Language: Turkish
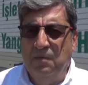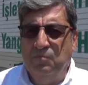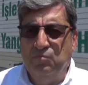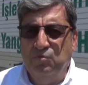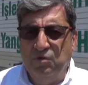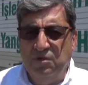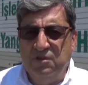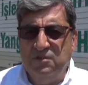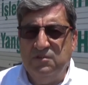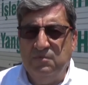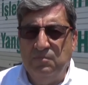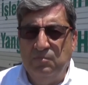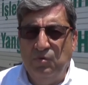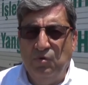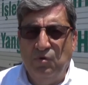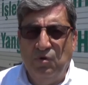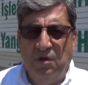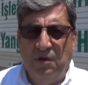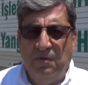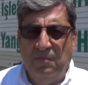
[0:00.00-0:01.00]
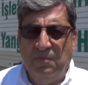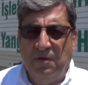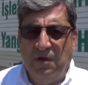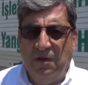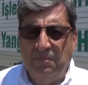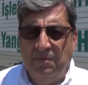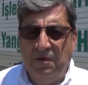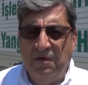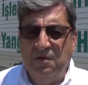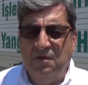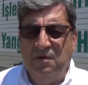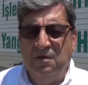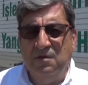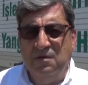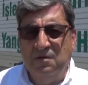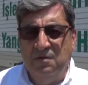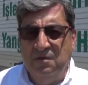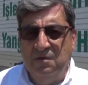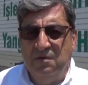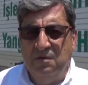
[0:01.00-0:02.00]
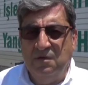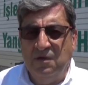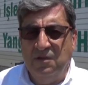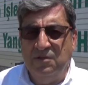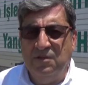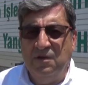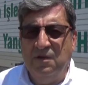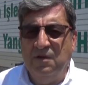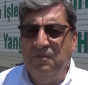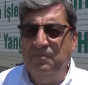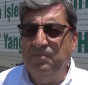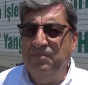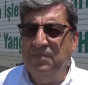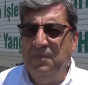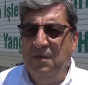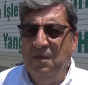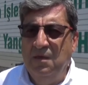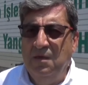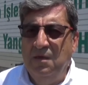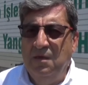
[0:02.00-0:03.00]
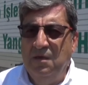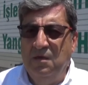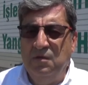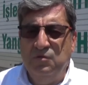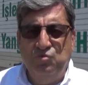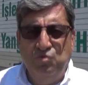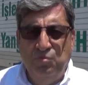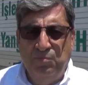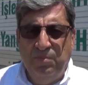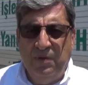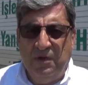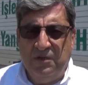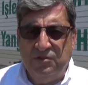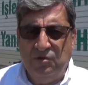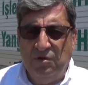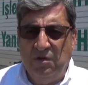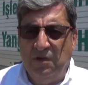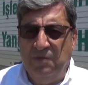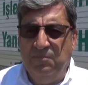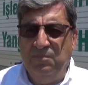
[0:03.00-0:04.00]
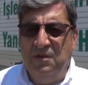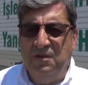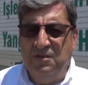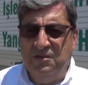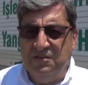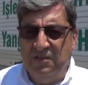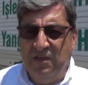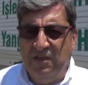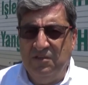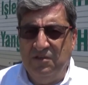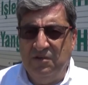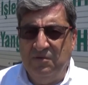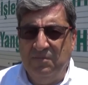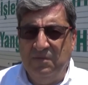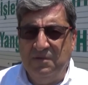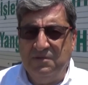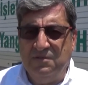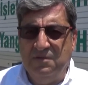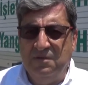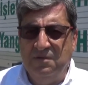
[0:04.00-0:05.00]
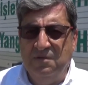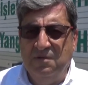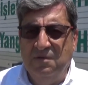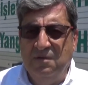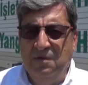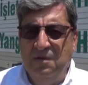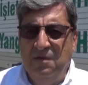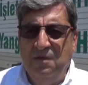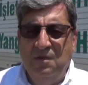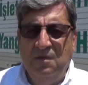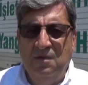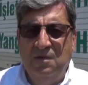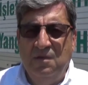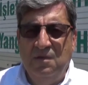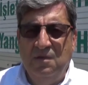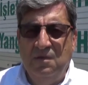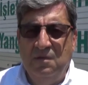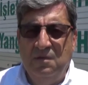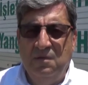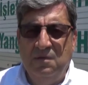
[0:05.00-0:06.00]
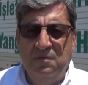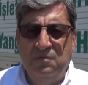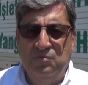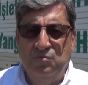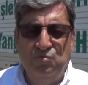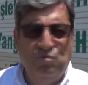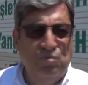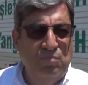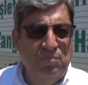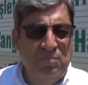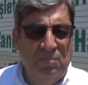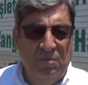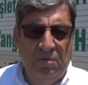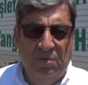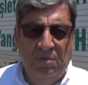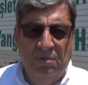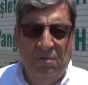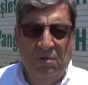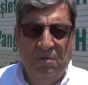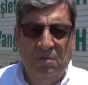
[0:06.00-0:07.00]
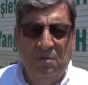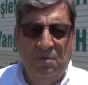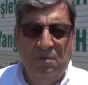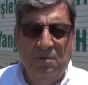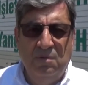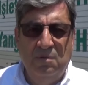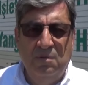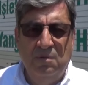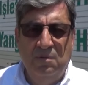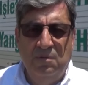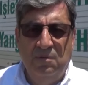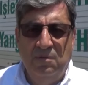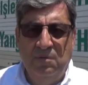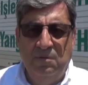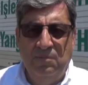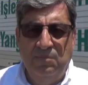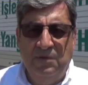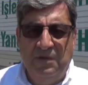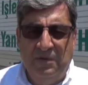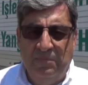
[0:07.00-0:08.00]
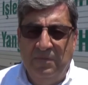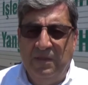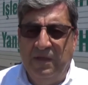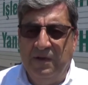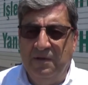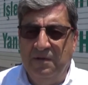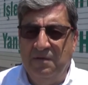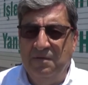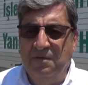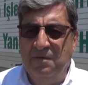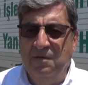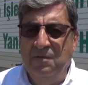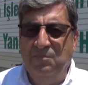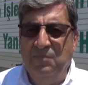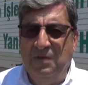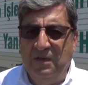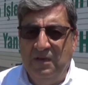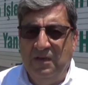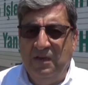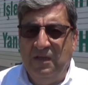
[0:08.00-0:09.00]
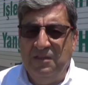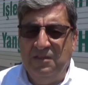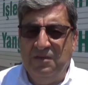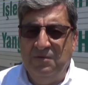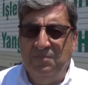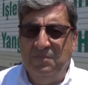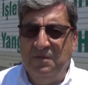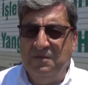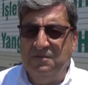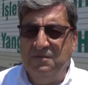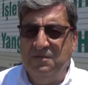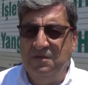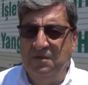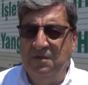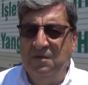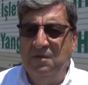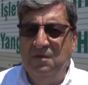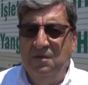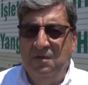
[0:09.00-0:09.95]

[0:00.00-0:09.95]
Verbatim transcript: Bunun için bir önlem almak e, adına tüm personelin bilinçlendirilmesi, tüm birimlerin bilgilendirilmesi